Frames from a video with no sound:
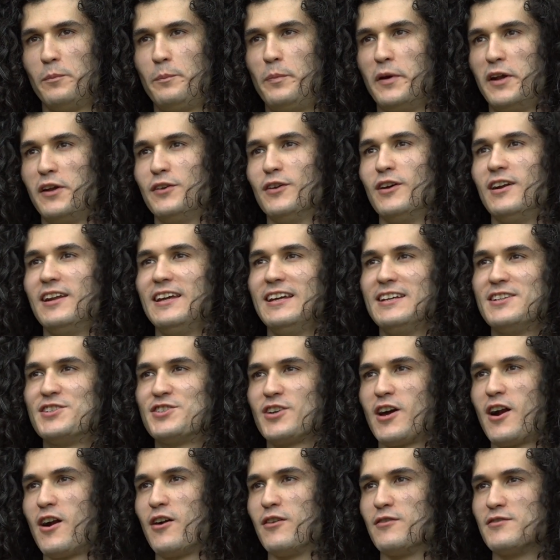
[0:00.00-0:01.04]
periodo lì
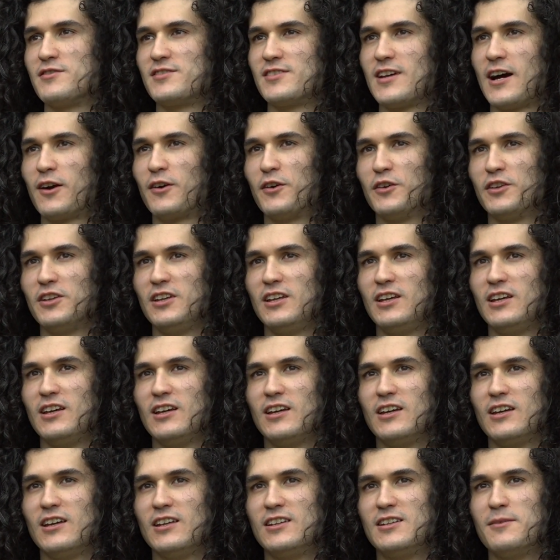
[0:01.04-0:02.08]
c'erano un sacco
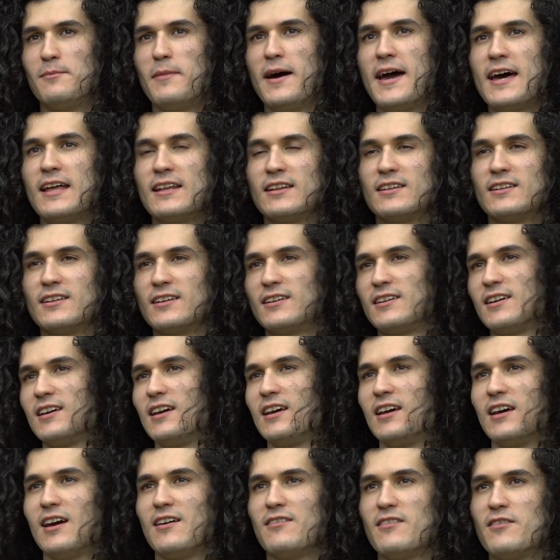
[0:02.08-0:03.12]
di, di, band
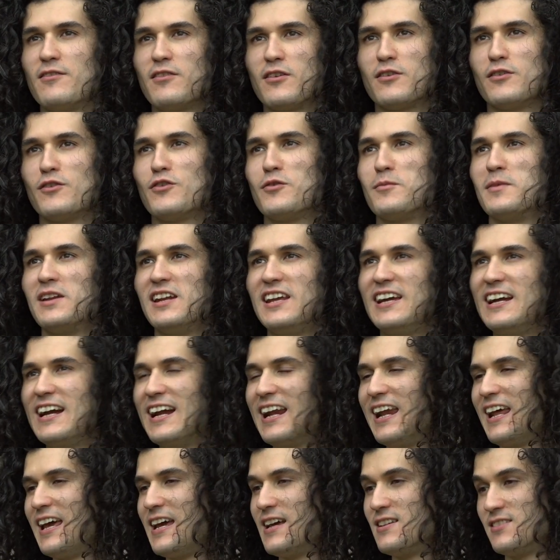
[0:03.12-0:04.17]
che avevano nomi in
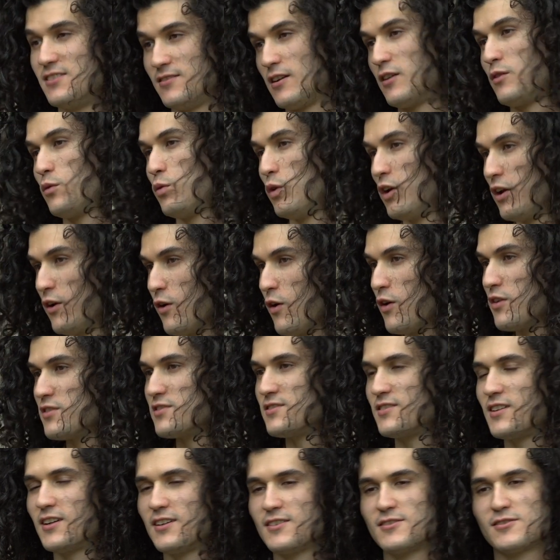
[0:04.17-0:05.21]
inglesi, tra cui le
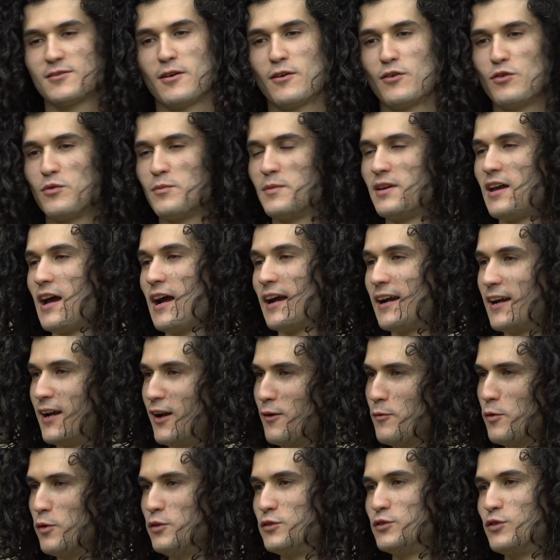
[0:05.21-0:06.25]
nostre, insomma nomi anche
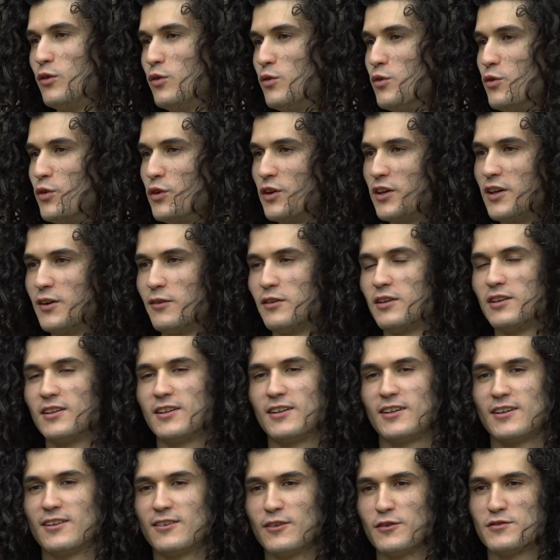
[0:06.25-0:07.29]
molto lunghi,
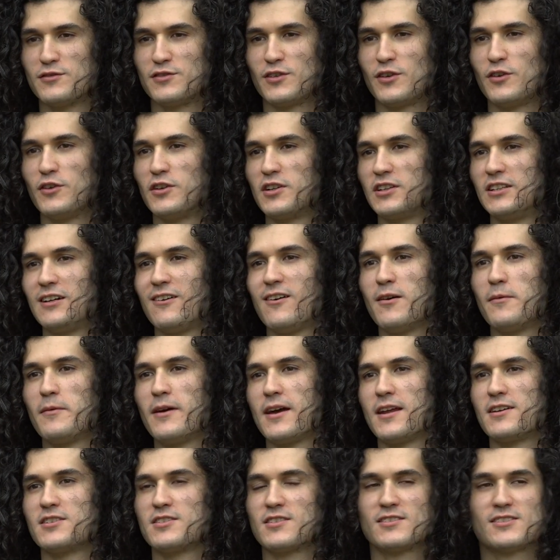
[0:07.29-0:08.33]
quindi non si ricordava
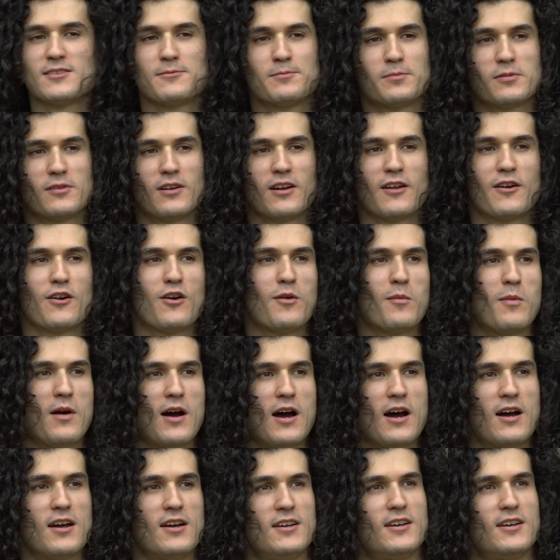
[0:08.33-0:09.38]
bene. C'era sempre quella roba